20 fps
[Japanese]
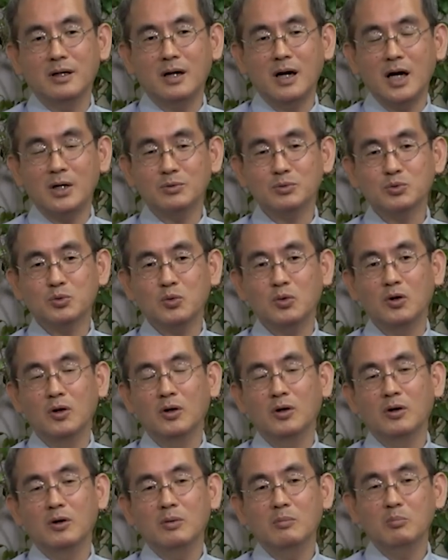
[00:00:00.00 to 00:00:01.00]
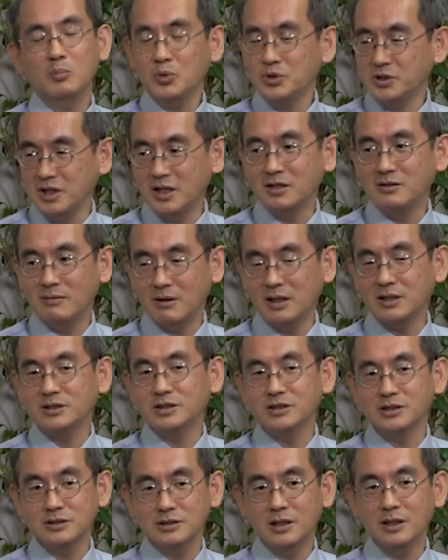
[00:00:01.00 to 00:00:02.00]
あるとも言えるわけ
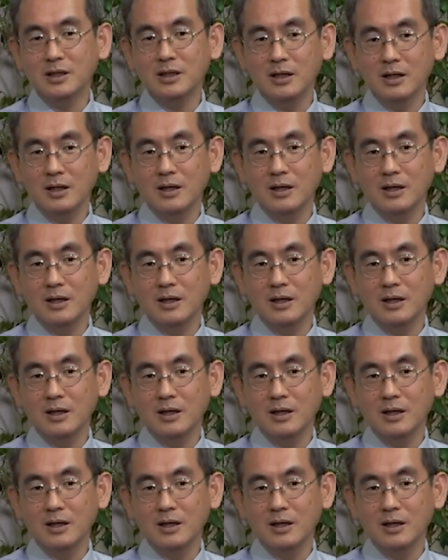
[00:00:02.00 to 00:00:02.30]
ですね。